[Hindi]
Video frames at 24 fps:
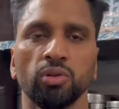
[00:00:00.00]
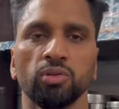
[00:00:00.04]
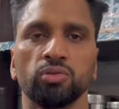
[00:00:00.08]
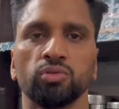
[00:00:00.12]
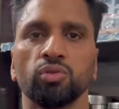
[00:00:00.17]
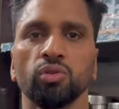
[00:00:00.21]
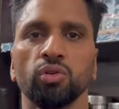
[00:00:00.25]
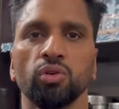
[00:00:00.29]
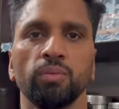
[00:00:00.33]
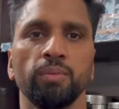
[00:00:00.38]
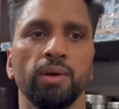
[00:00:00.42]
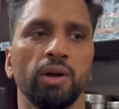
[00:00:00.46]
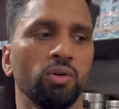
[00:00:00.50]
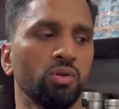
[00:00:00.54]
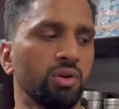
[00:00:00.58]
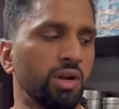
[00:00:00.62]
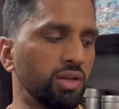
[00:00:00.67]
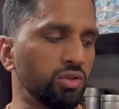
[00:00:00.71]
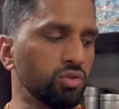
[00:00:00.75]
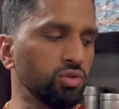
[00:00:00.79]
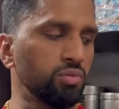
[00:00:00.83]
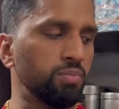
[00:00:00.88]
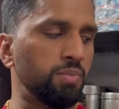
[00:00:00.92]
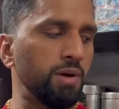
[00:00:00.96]
दोस्तों मैं हूं
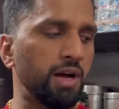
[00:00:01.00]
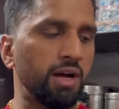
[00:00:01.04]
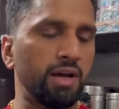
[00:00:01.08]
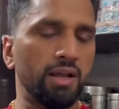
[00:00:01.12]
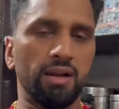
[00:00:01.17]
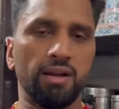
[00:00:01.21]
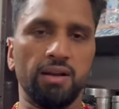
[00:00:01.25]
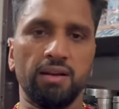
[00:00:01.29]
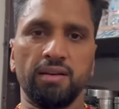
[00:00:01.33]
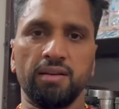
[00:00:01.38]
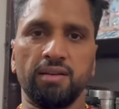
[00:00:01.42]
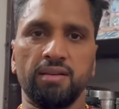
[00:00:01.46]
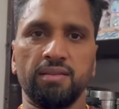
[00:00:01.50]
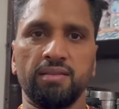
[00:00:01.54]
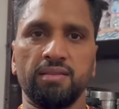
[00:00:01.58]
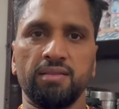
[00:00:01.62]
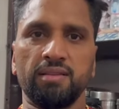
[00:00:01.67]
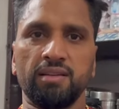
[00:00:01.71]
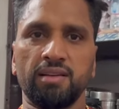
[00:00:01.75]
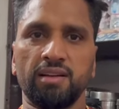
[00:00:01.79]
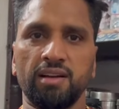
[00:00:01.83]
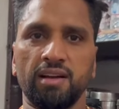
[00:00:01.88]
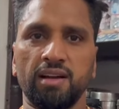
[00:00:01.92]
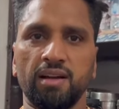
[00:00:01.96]
राजूपाल
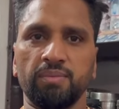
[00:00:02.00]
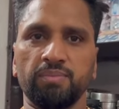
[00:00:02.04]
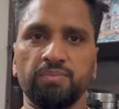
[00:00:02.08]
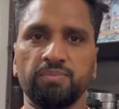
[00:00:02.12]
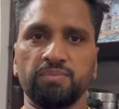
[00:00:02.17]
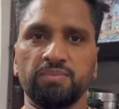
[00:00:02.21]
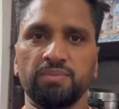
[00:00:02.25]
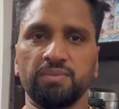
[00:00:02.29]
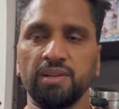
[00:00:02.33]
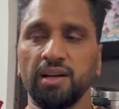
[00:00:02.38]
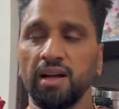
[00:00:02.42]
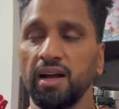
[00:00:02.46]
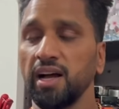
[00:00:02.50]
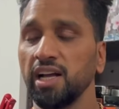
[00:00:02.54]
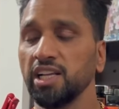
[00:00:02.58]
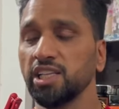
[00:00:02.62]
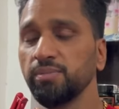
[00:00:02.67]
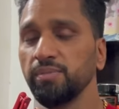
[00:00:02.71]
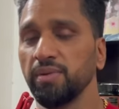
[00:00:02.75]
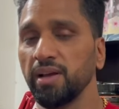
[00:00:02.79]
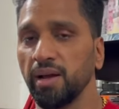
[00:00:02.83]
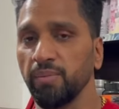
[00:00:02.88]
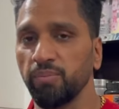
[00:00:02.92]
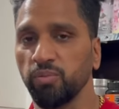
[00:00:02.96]
आप आज
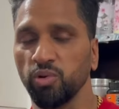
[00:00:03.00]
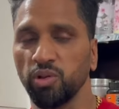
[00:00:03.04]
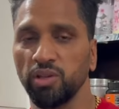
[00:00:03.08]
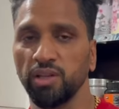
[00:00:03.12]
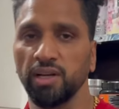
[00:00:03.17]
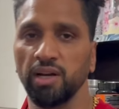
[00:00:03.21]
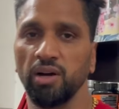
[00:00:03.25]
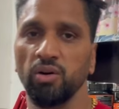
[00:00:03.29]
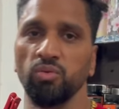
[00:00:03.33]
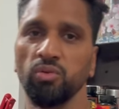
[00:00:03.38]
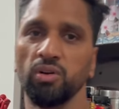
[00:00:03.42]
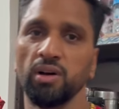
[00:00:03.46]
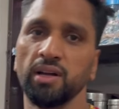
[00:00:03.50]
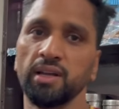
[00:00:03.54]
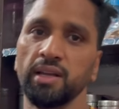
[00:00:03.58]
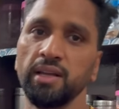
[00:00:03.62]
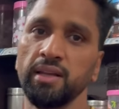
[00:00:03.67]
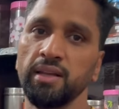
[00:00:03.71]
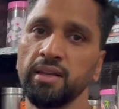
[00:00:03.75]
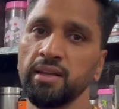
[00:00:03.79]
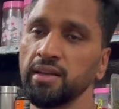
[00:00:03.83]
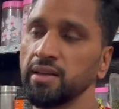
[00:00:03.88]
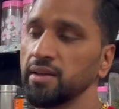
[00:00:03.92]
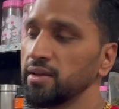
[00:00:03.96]
मैं आपको दिखाऊंगा कि